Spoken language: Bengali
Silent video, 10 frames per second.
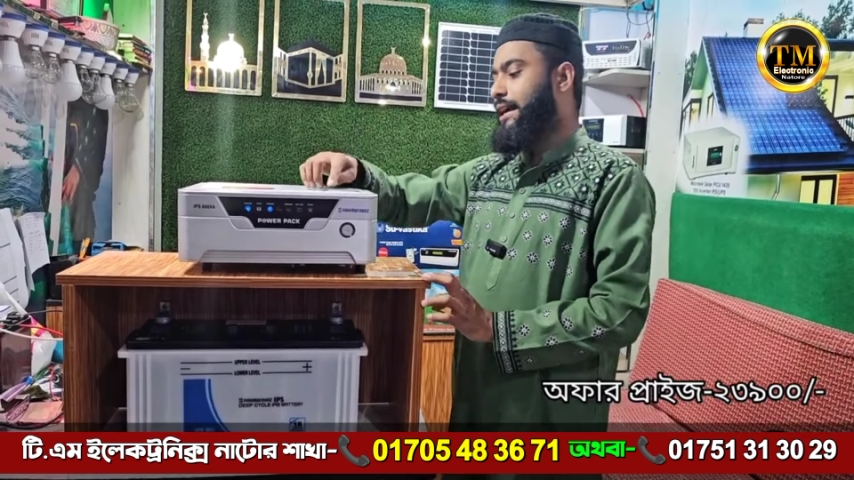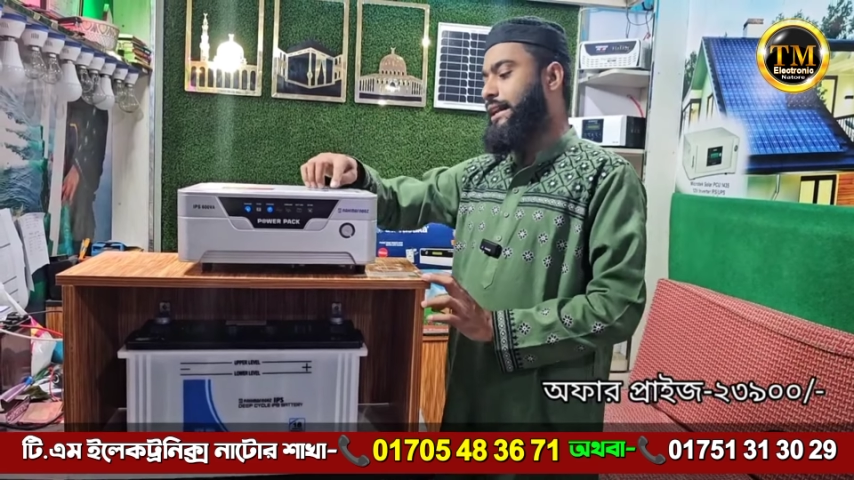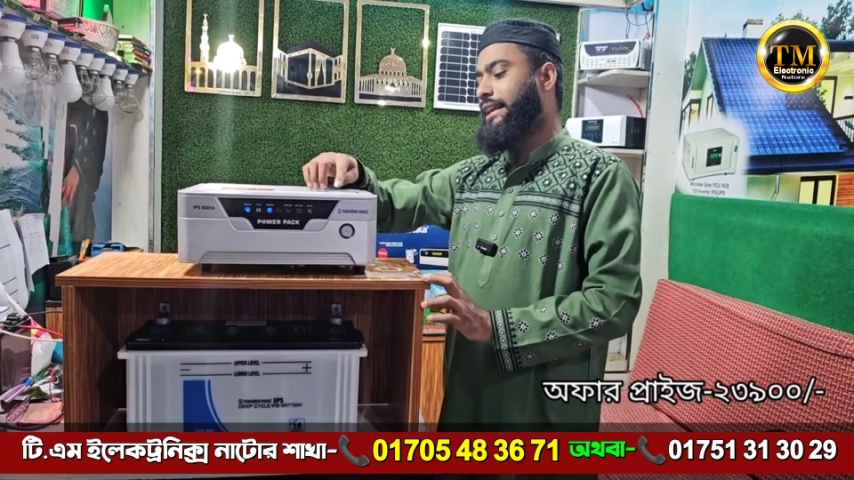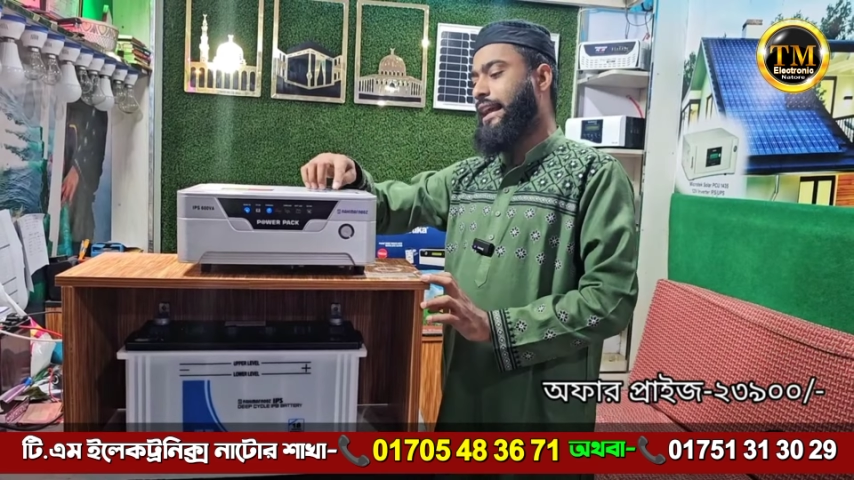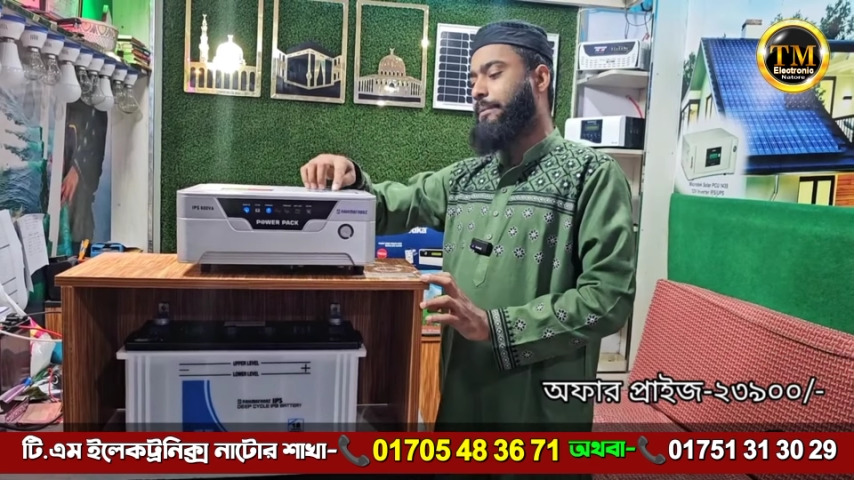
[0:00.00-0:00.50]

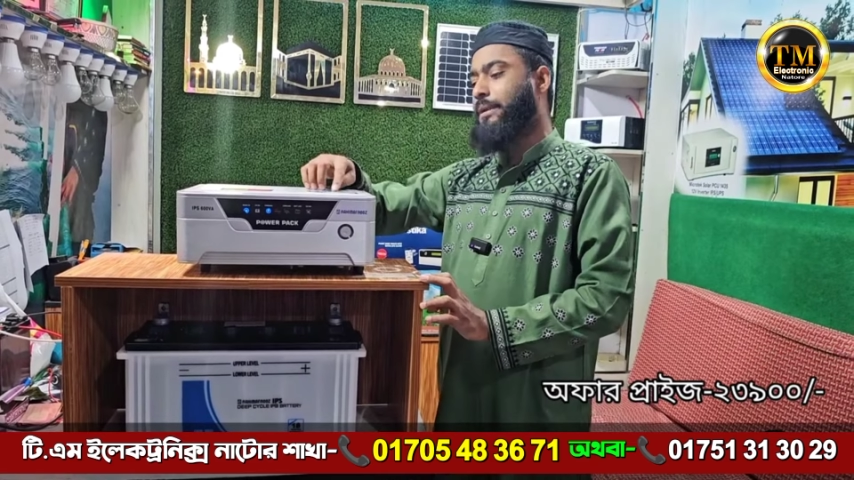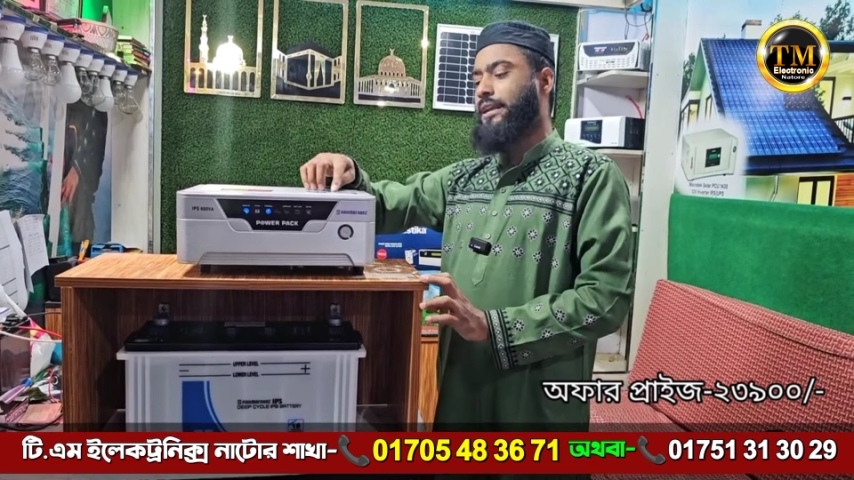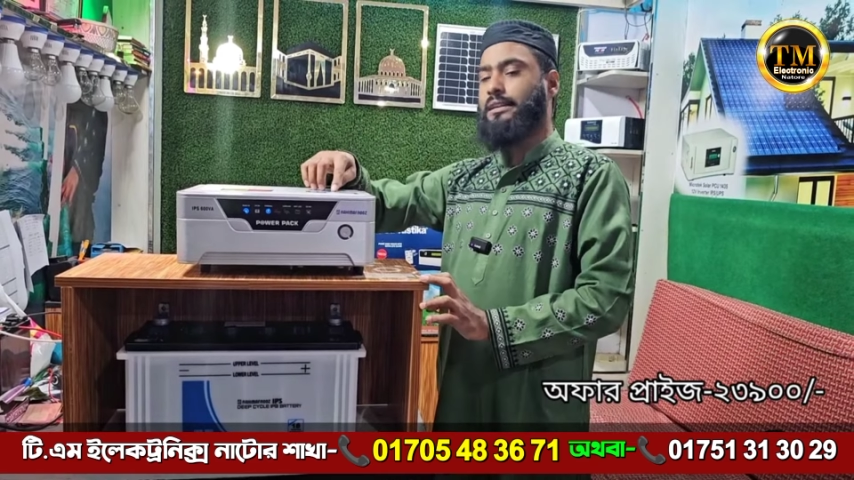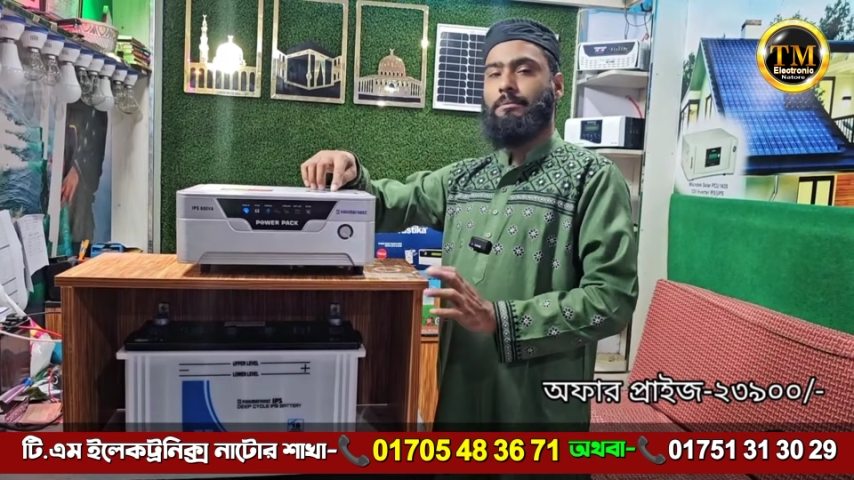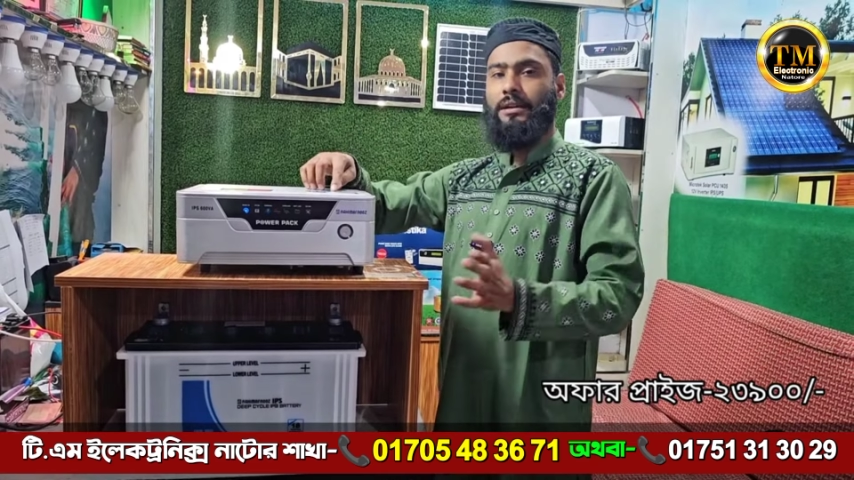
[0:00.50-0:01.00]
এখানে
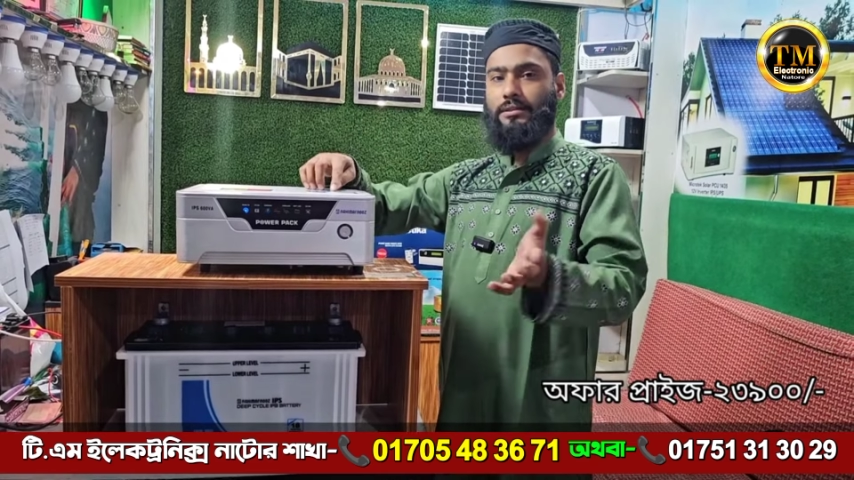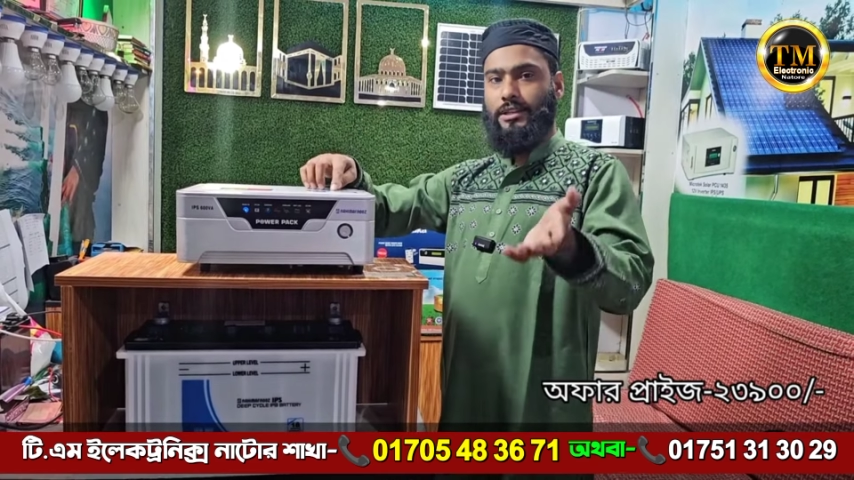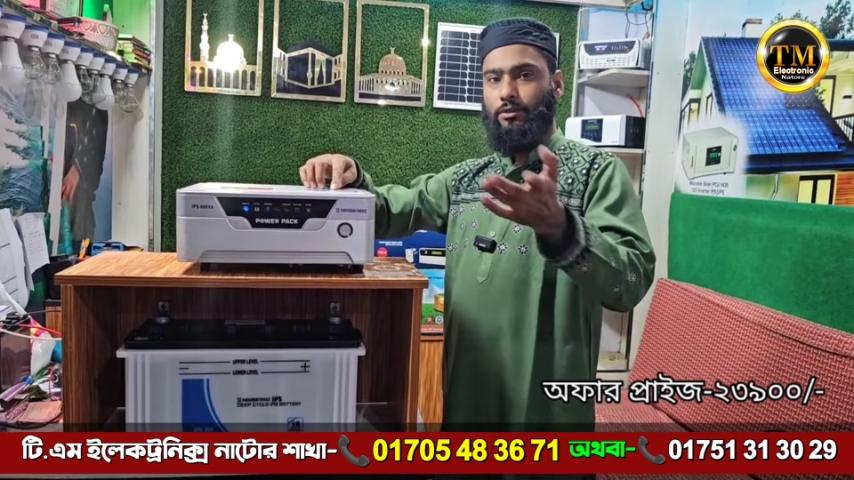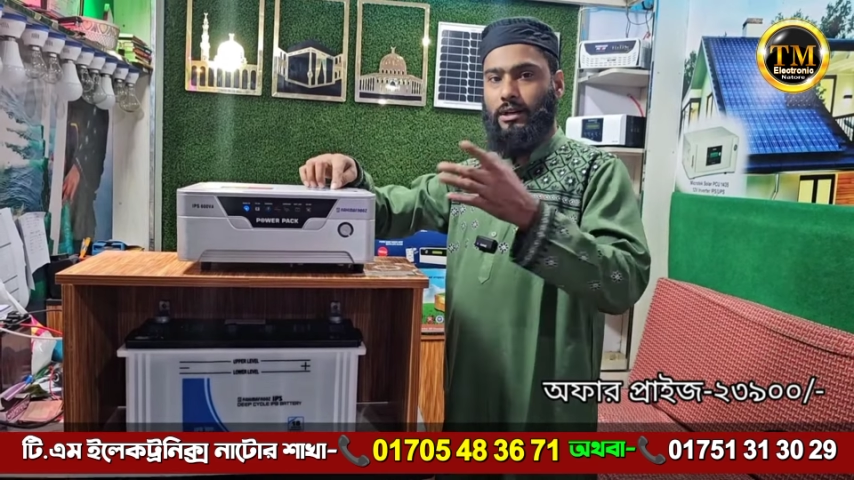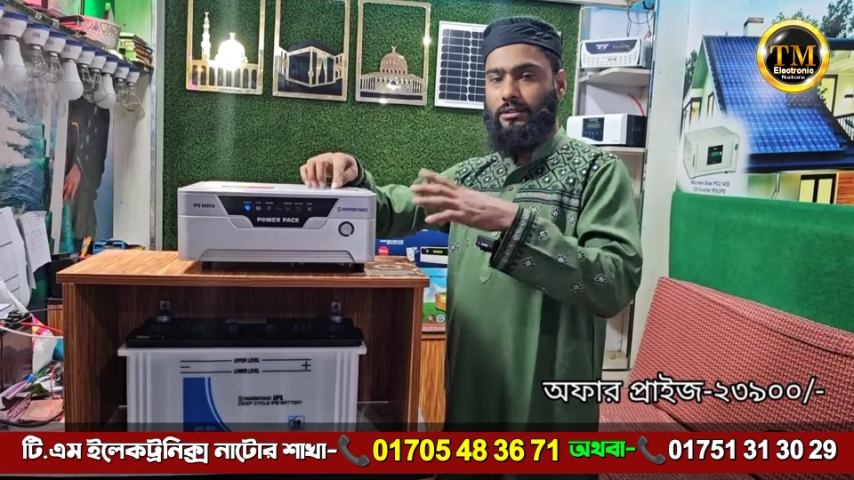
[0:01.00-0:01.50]
হেল্পলাইন নাম্বার
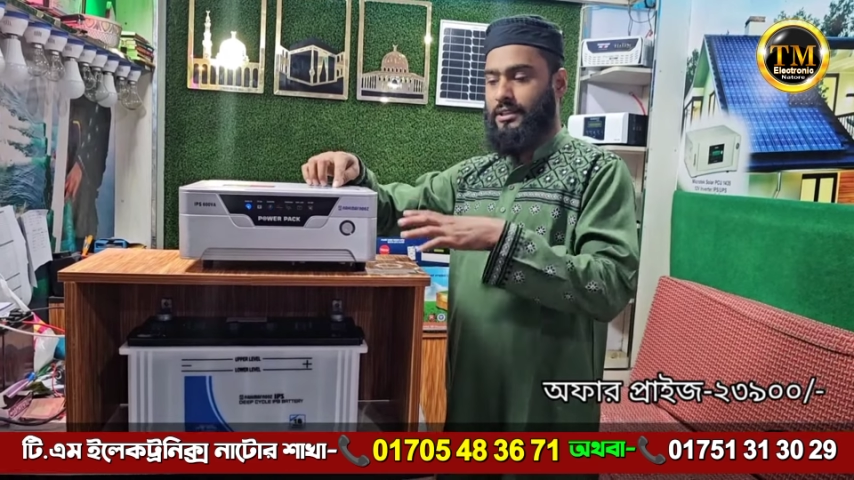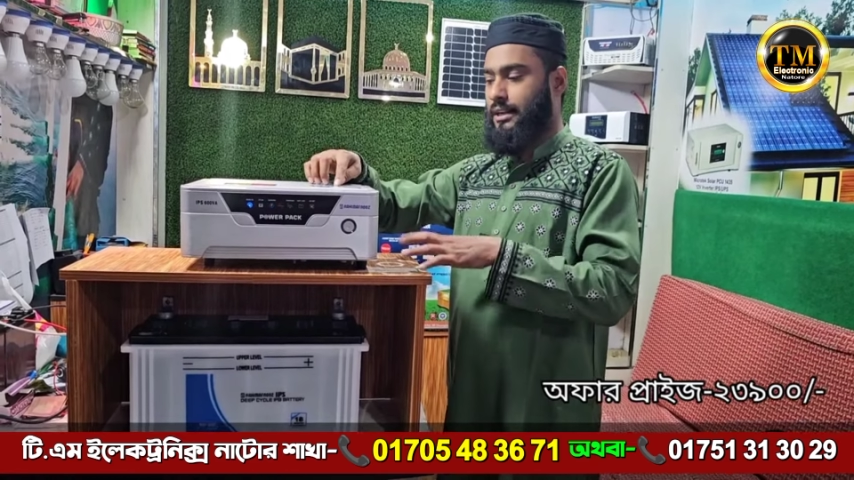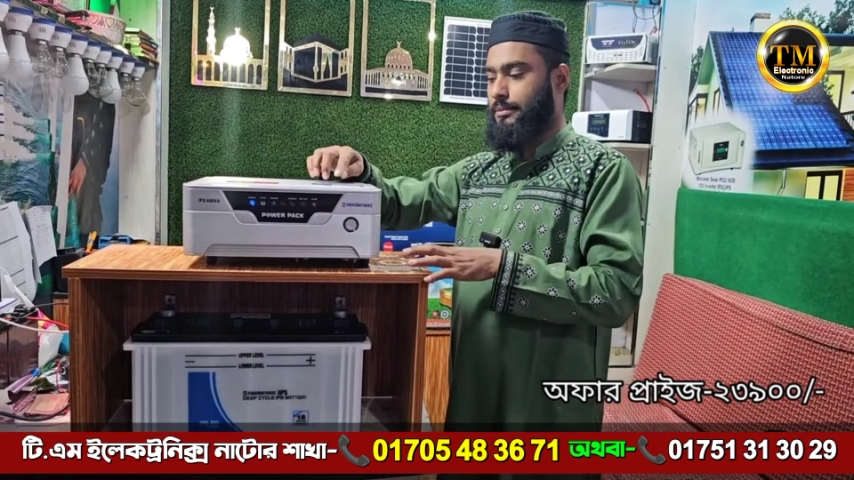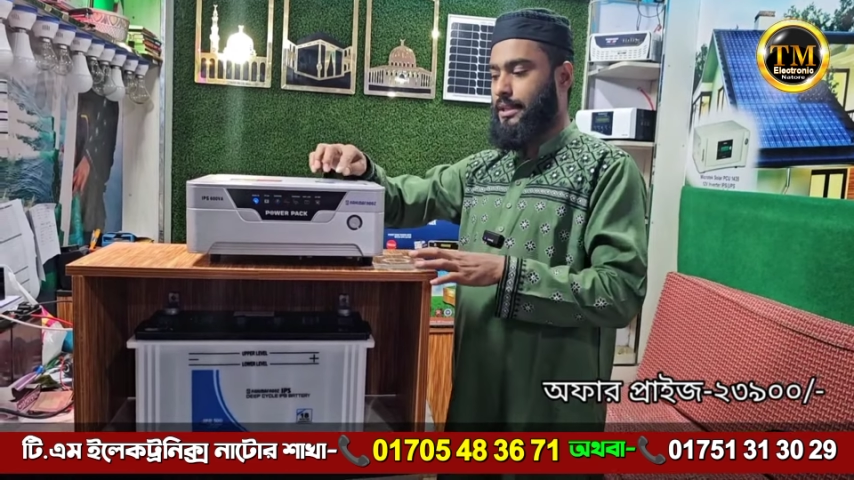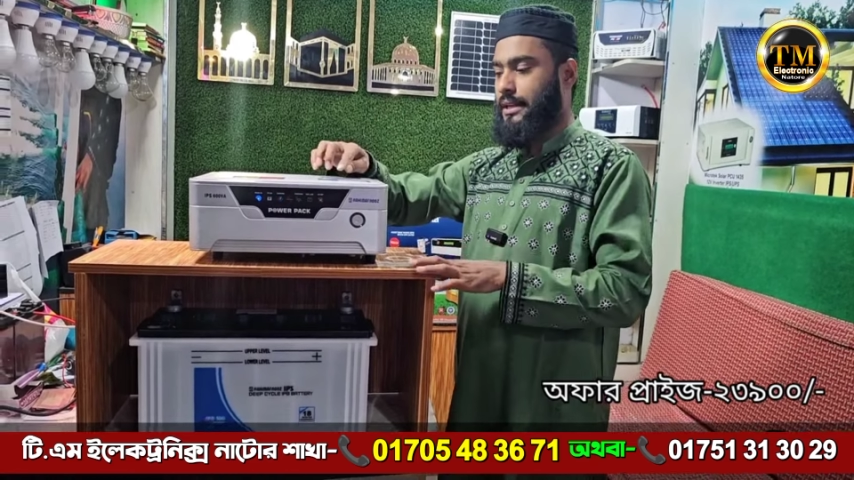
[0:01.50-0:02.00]
আছে একটু কাছ
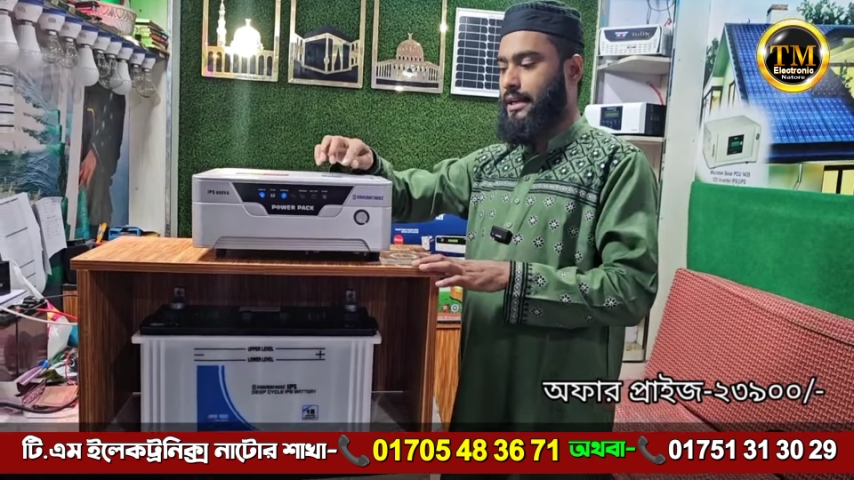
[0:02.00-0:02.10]
থেকে আমি